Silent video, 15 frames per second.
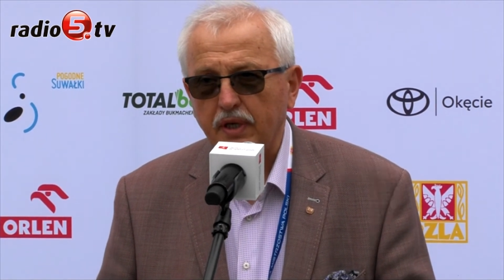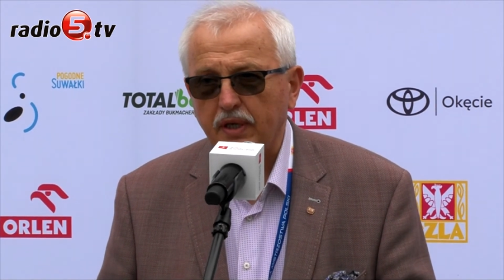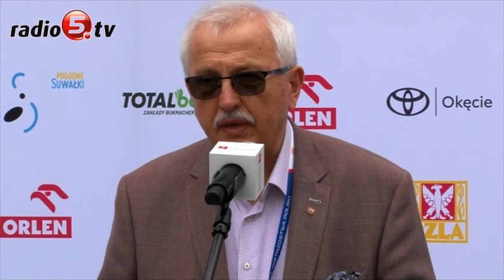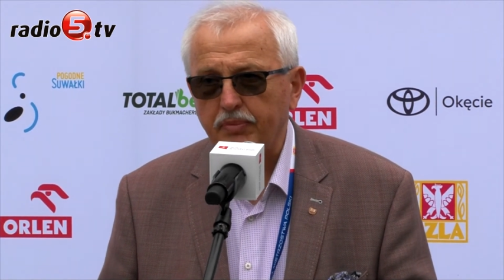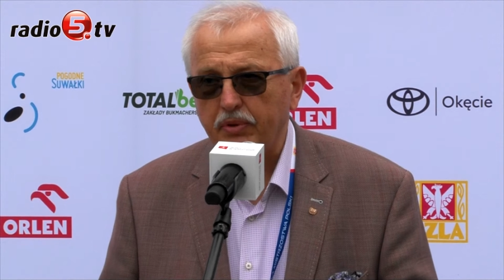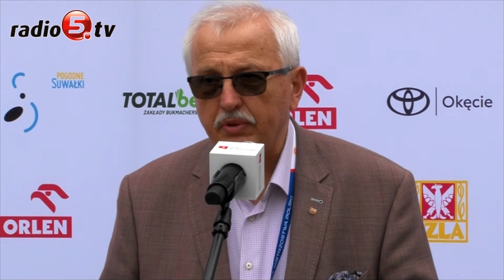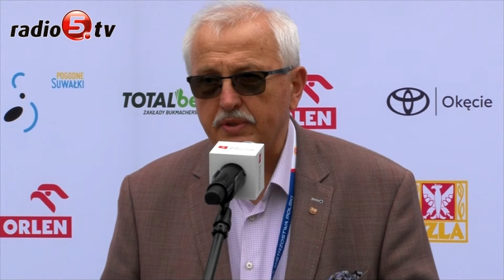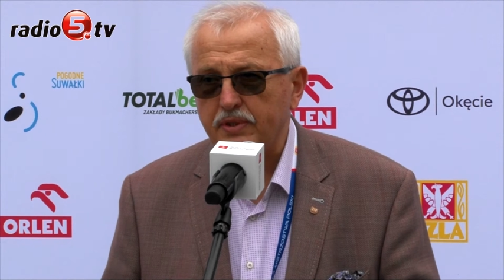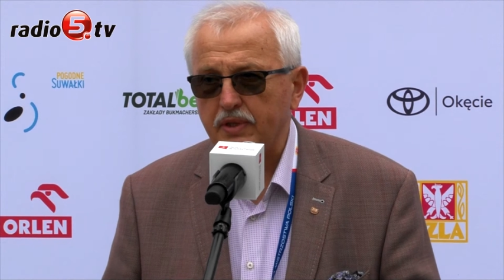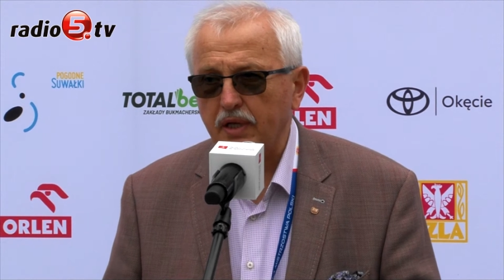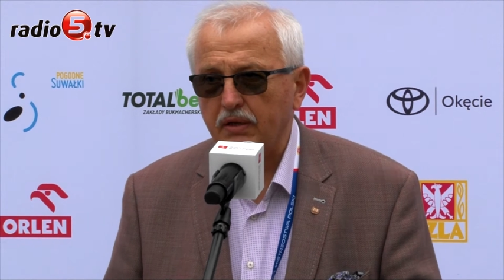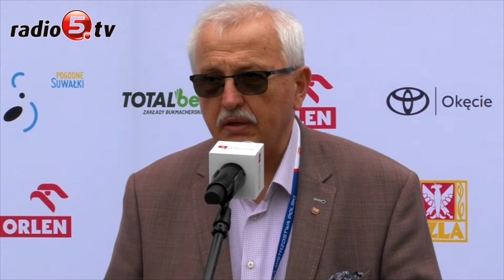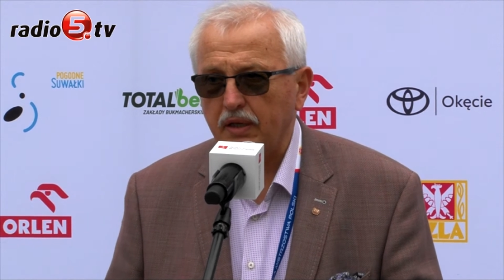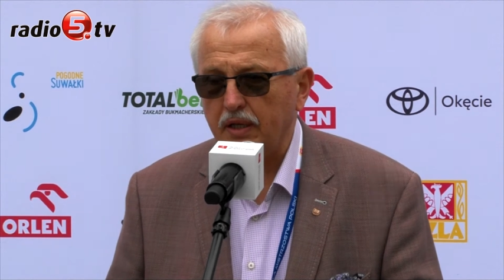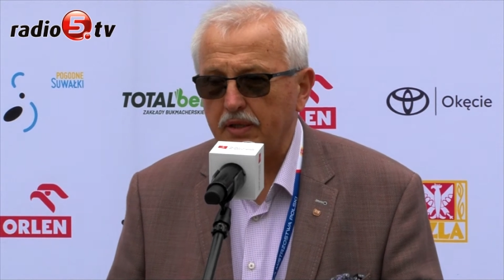jakie polscy
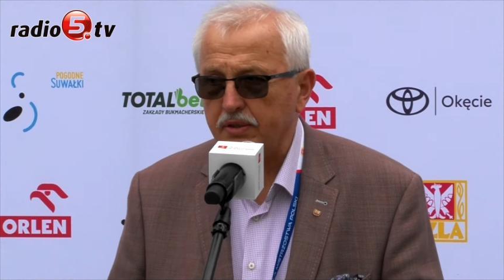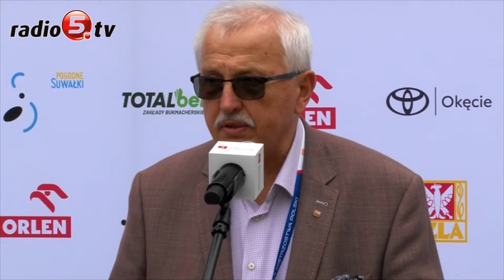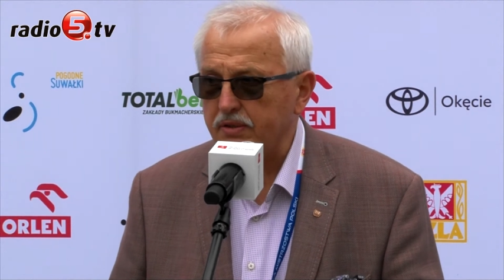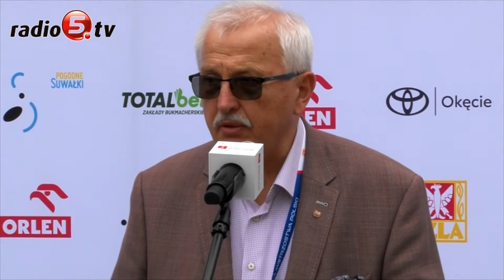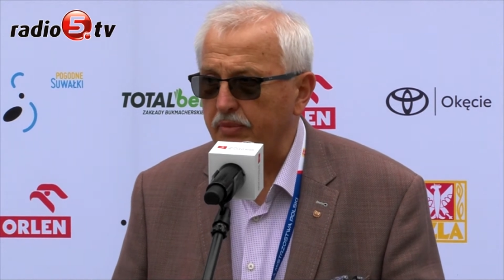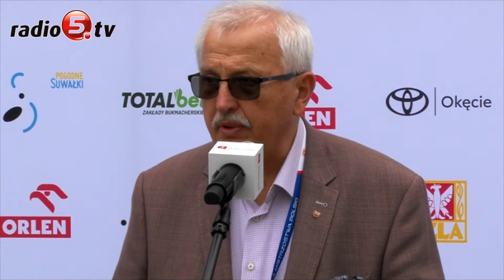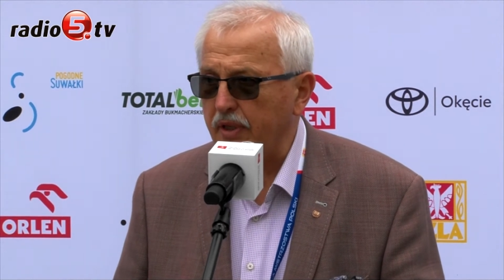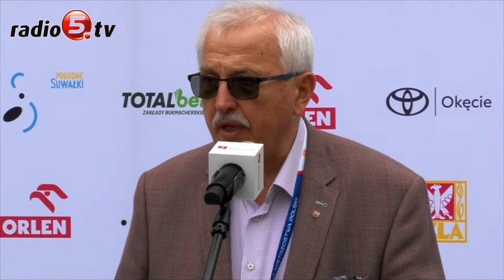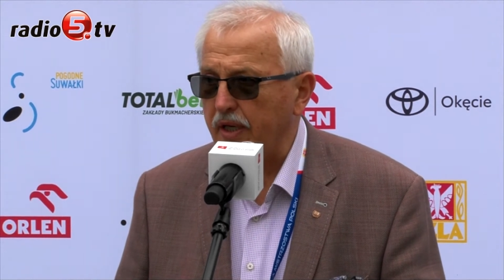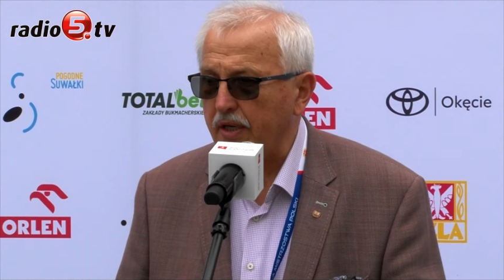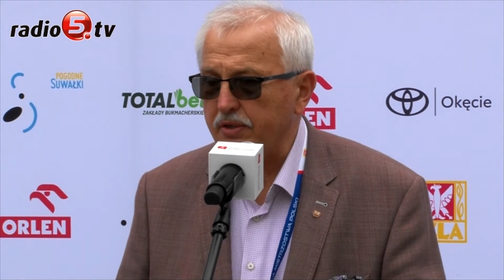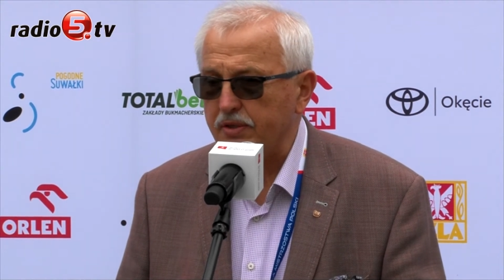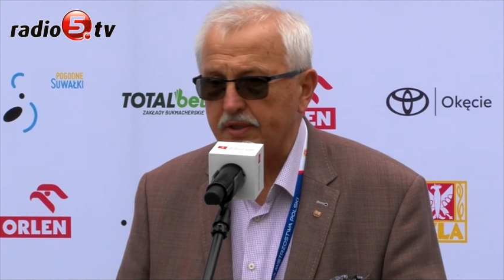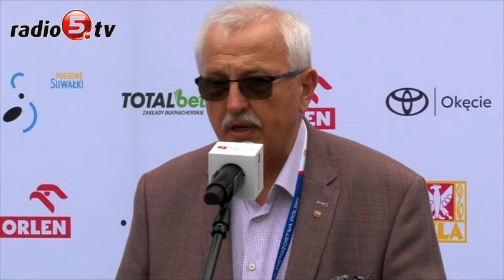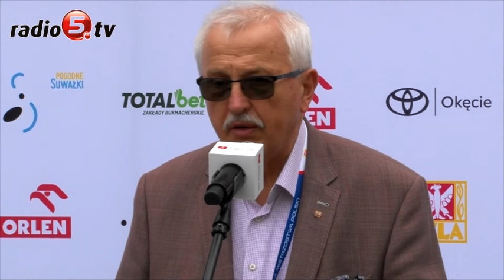lekkoatleci zdobyli na
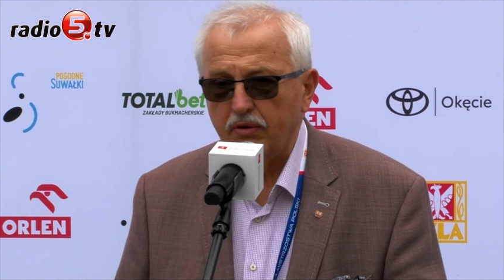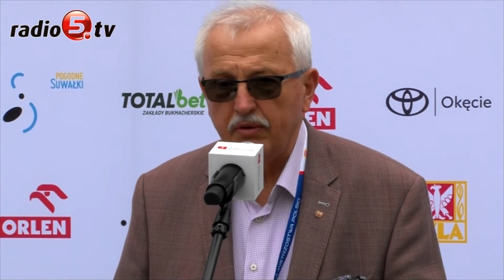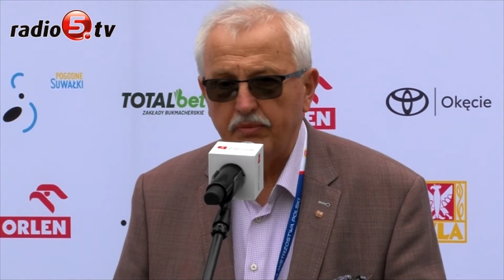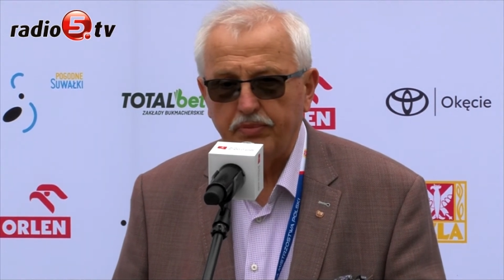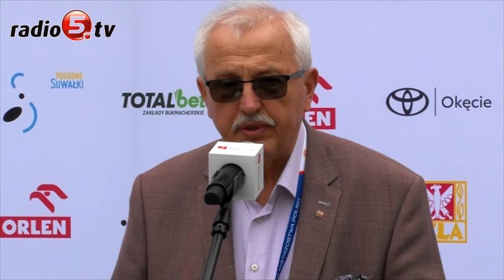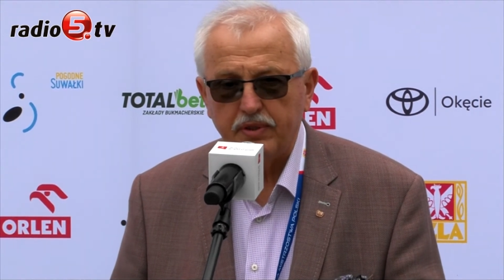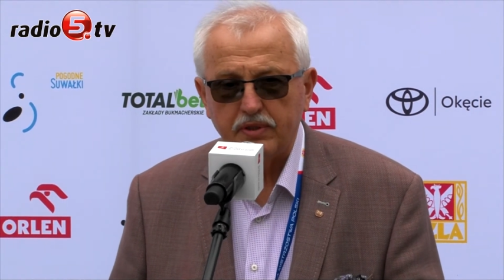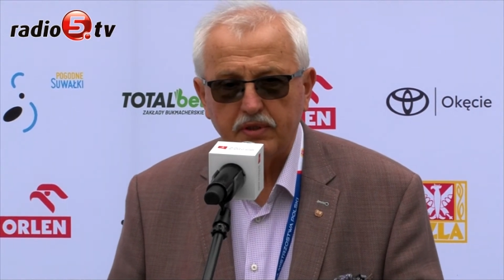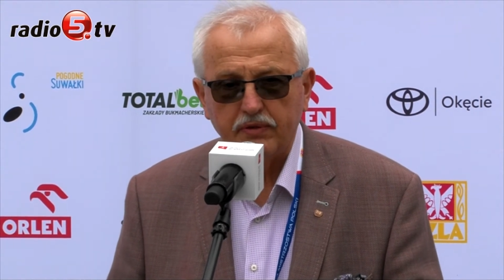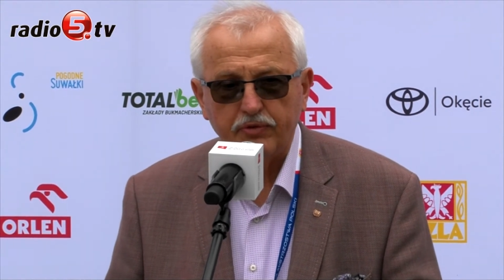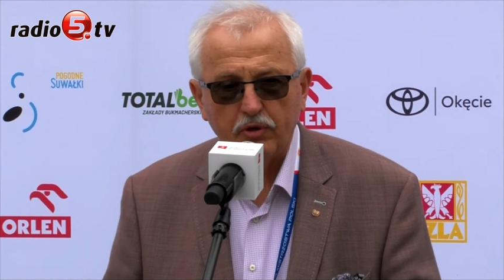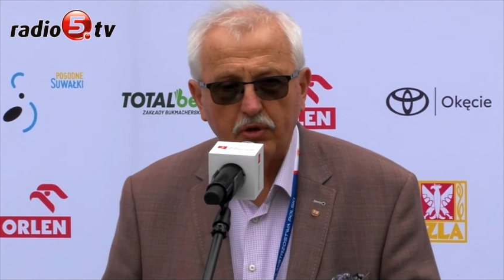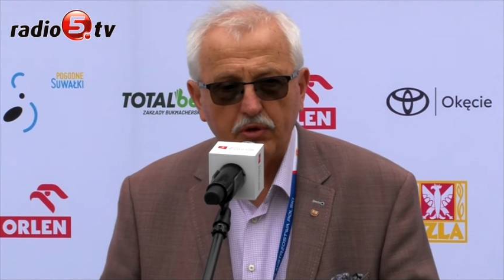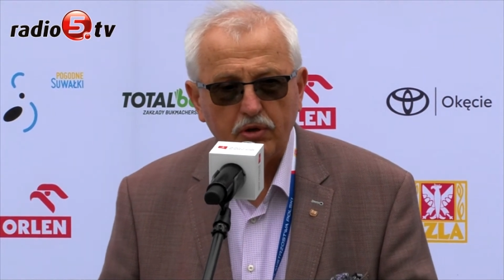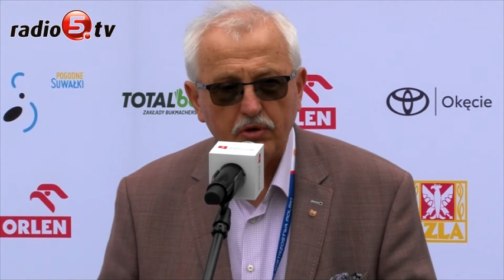Igrzyskach Igrzyskach Olimpijskich w
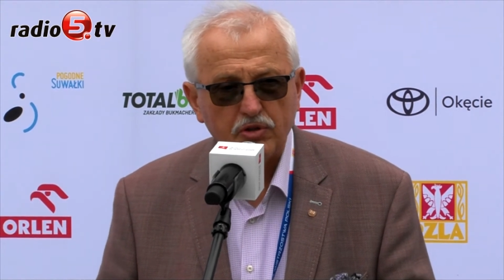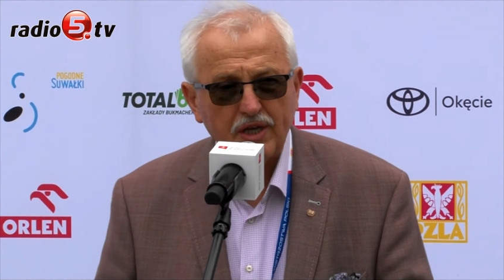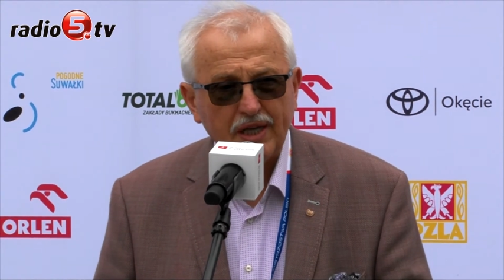Tokio.